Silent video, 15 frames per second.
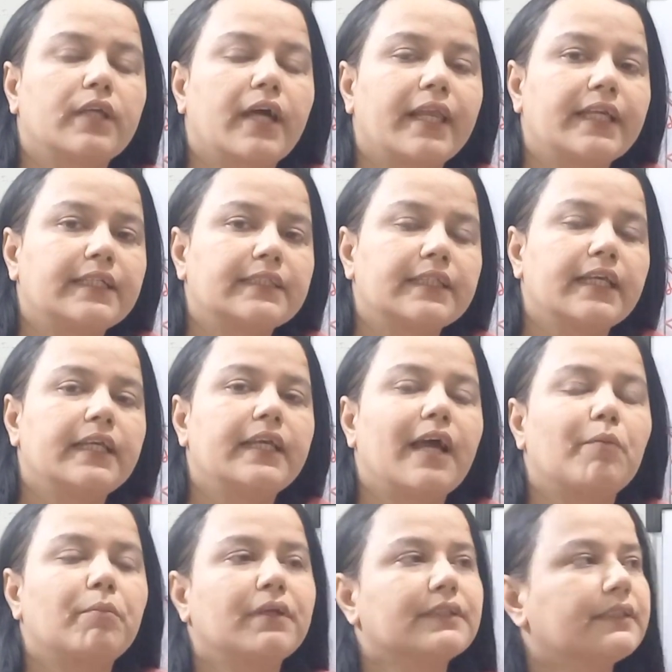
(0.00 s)
तारीख से ही
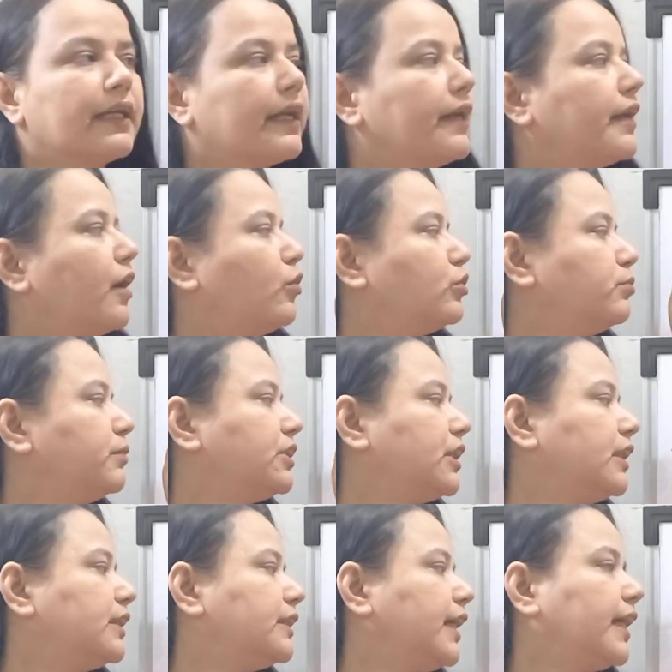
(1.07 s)
आपके सेकेंड हाउस में
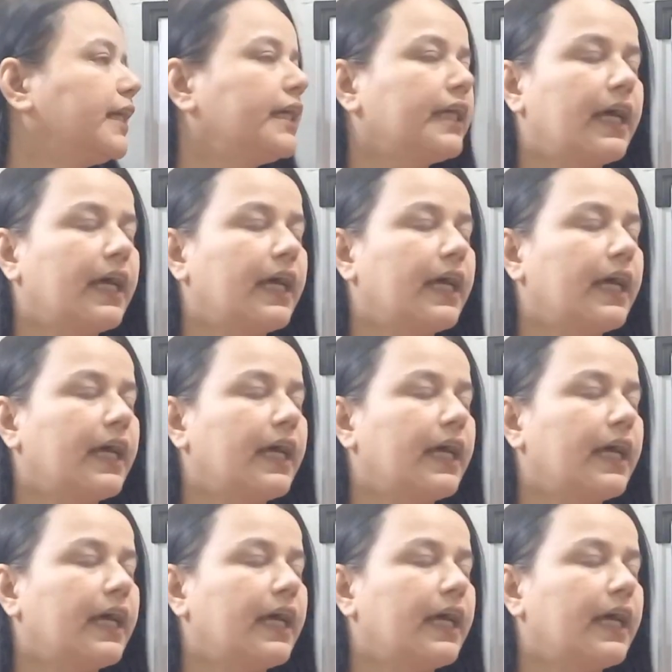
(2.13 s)
चले जाएंगे